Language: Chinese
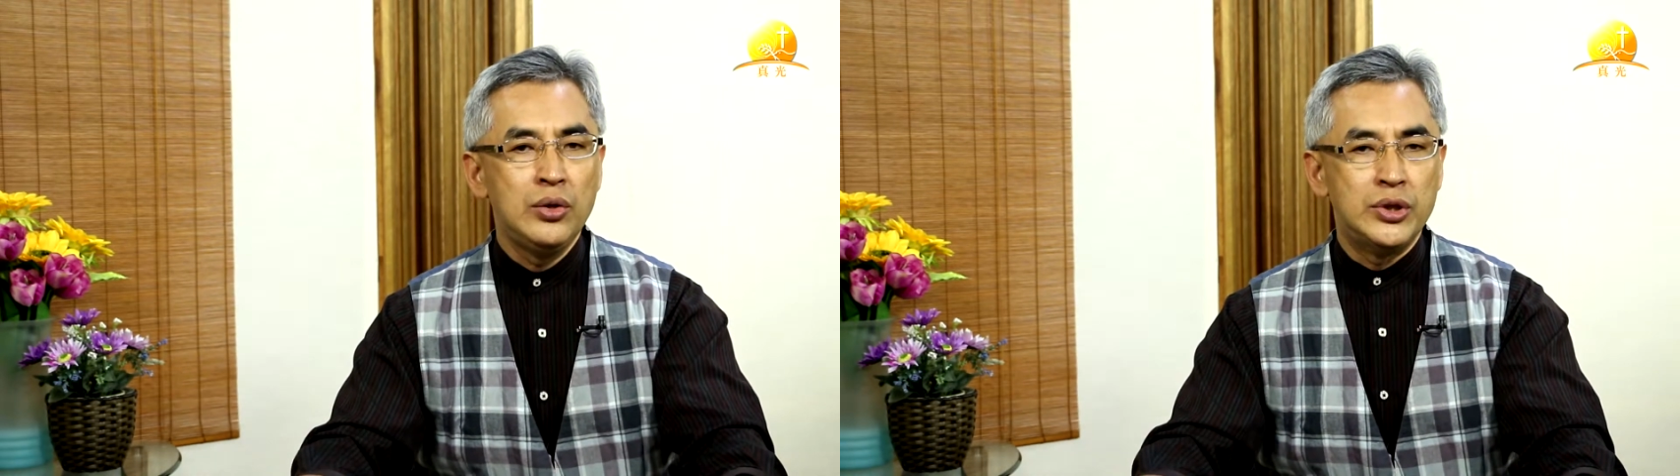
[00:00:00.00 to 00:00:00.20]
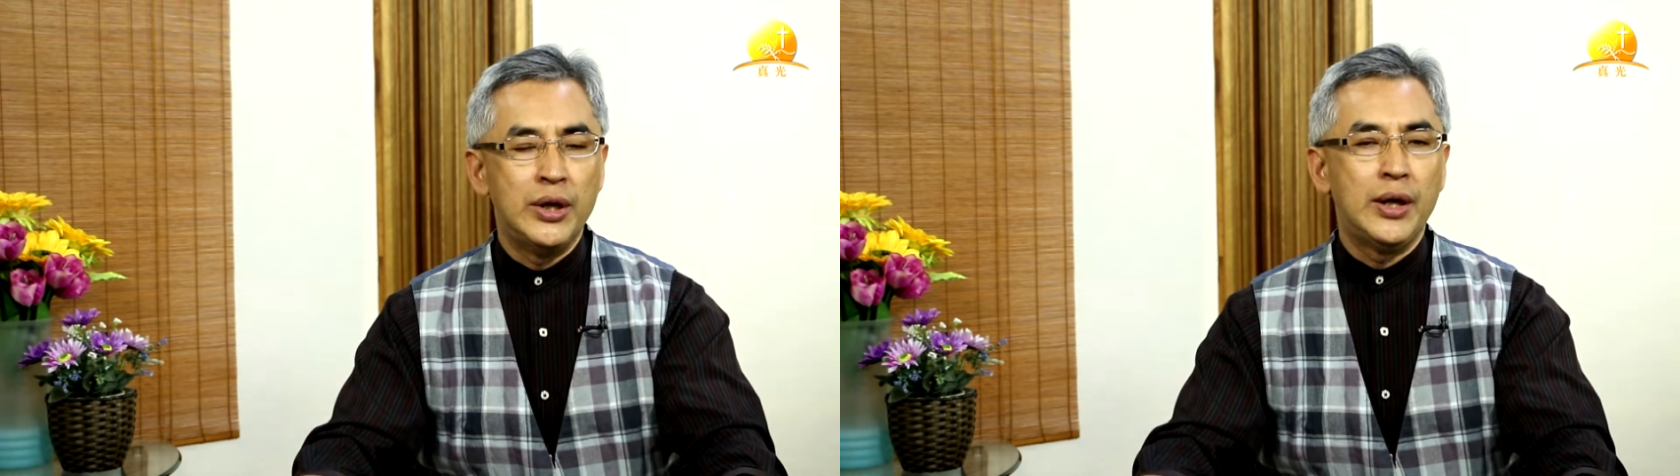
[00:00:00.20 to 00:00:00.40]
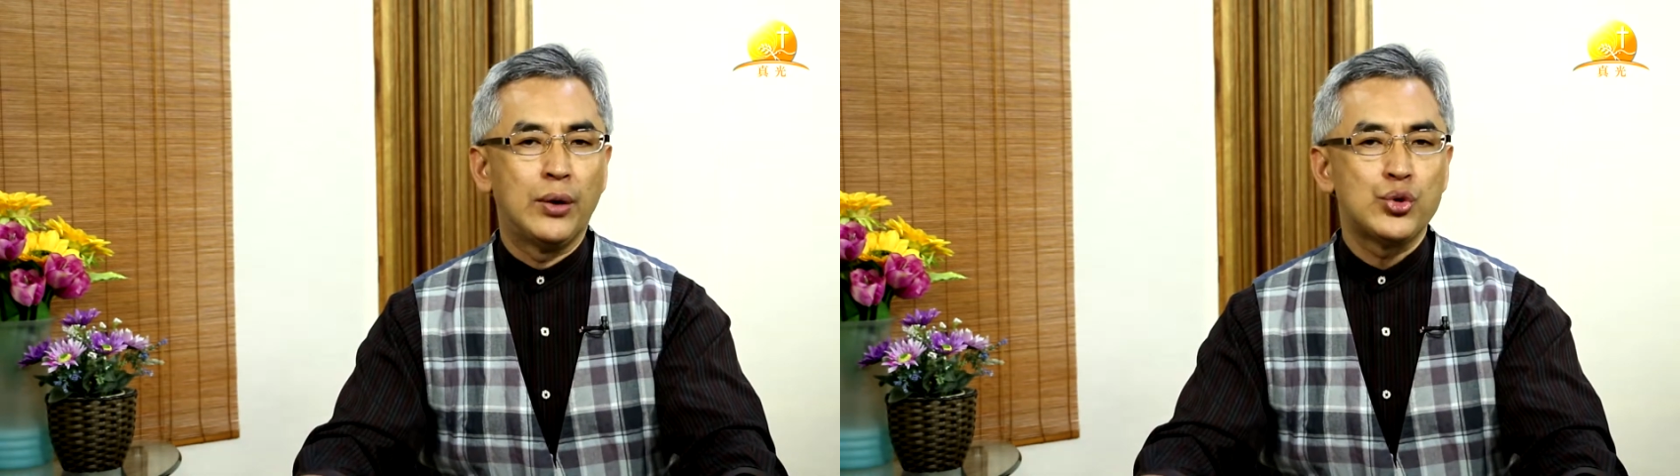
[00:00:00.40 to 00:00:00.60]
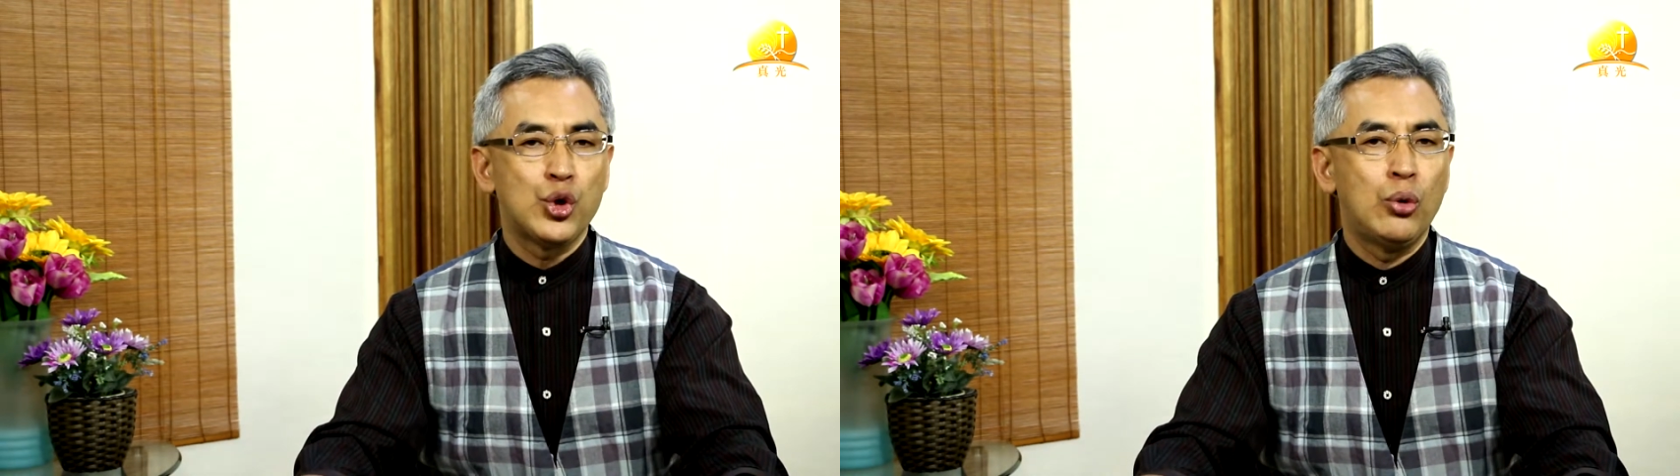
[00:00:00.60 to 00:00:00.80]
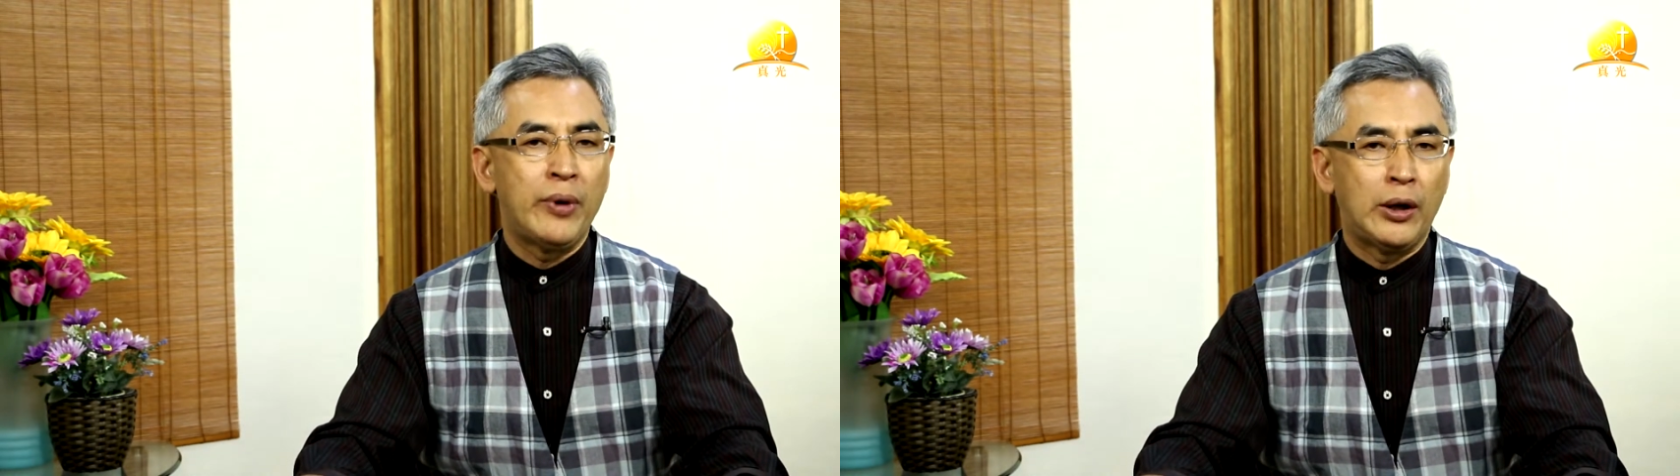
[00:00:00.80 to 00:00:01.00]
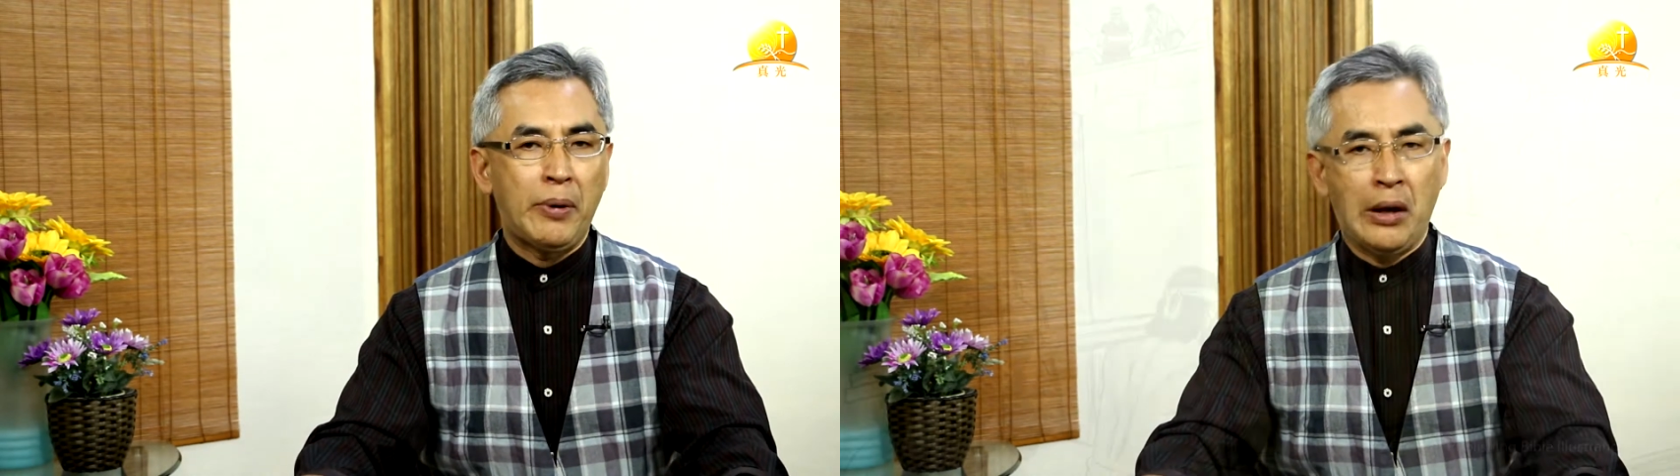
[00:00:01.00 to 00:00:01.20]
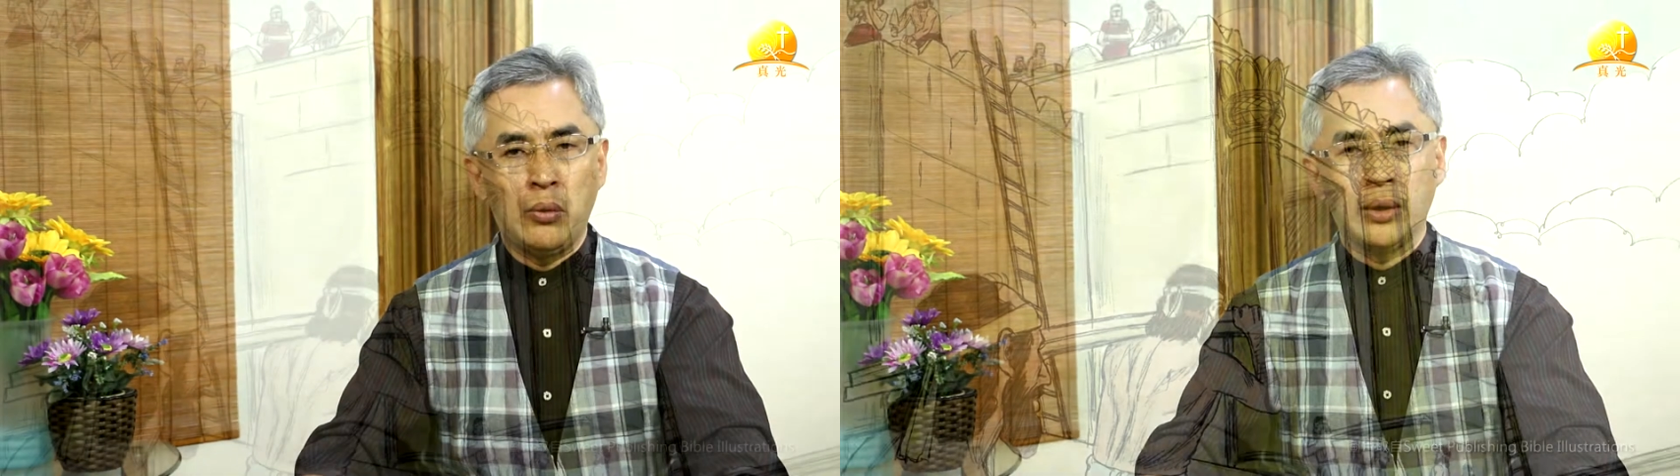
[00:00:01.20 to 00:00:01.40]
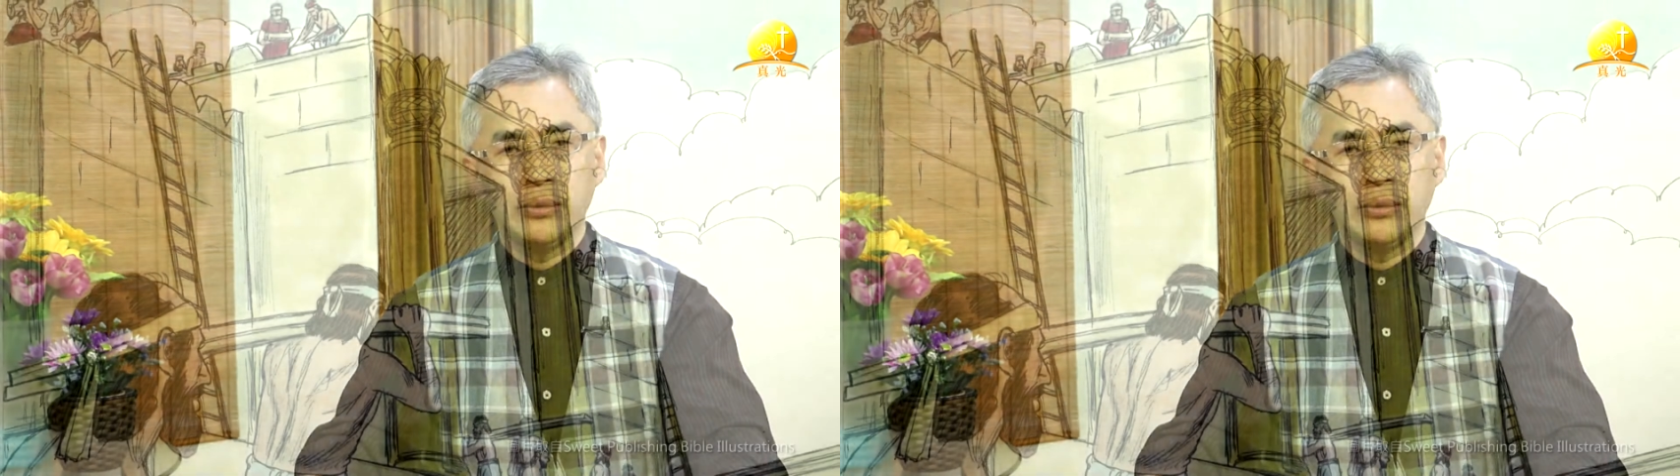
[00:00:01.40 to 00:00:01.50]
仍然充满了盼望，